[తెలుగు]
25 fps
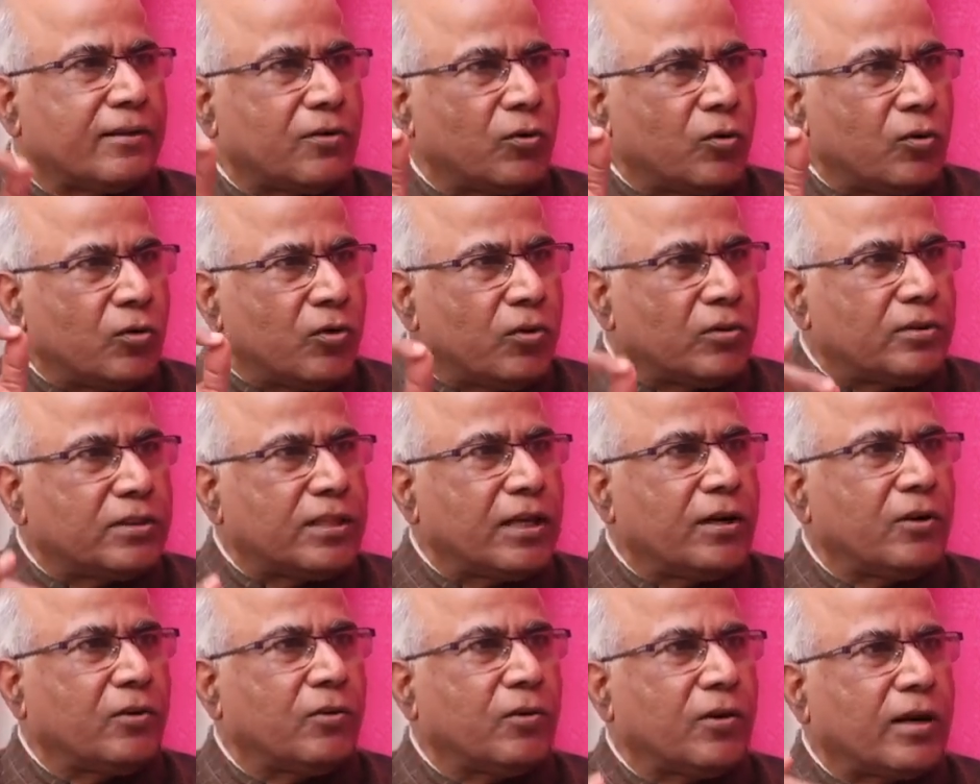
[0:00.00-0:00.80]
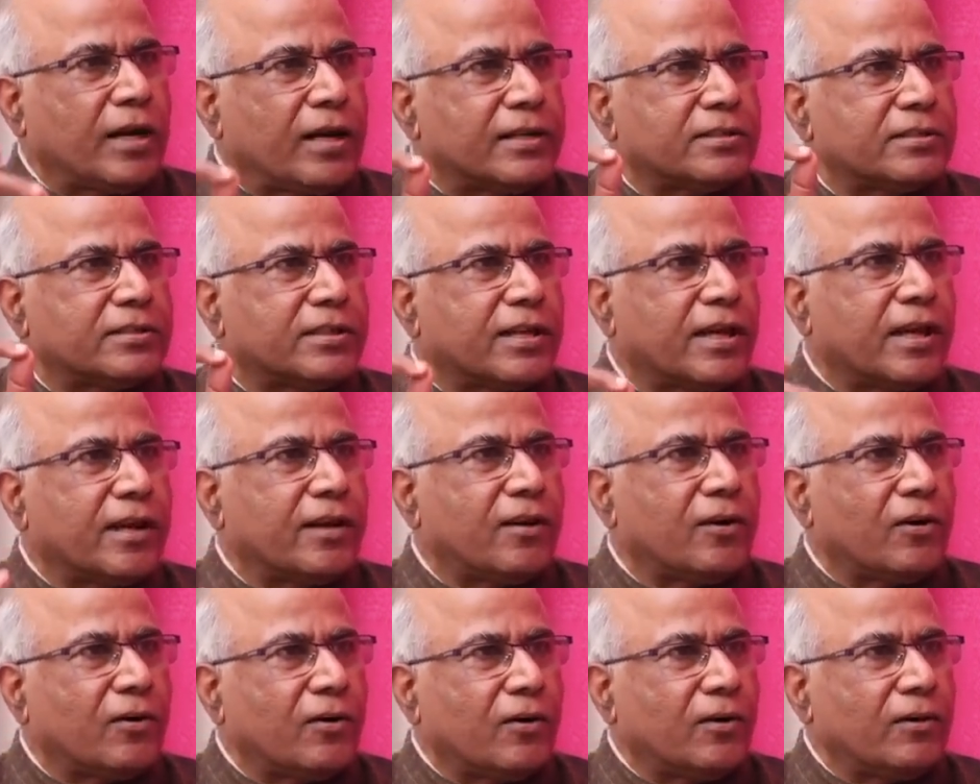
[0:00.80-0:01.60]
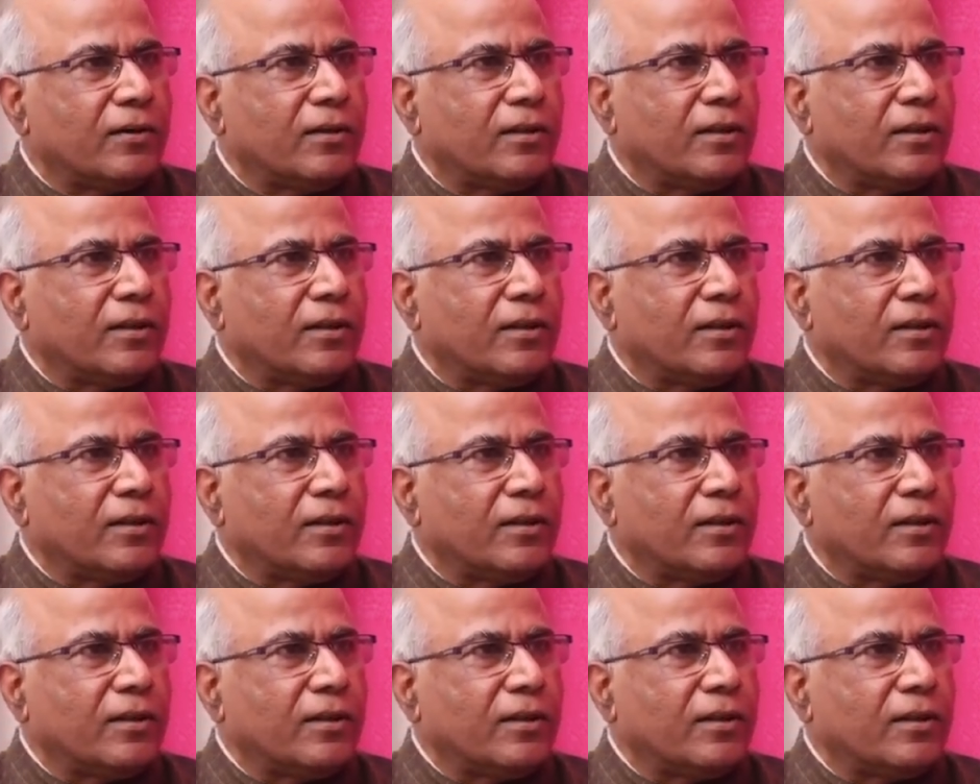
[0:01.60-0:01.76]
రెండు తెలుగు రాష్ట్రాల్లో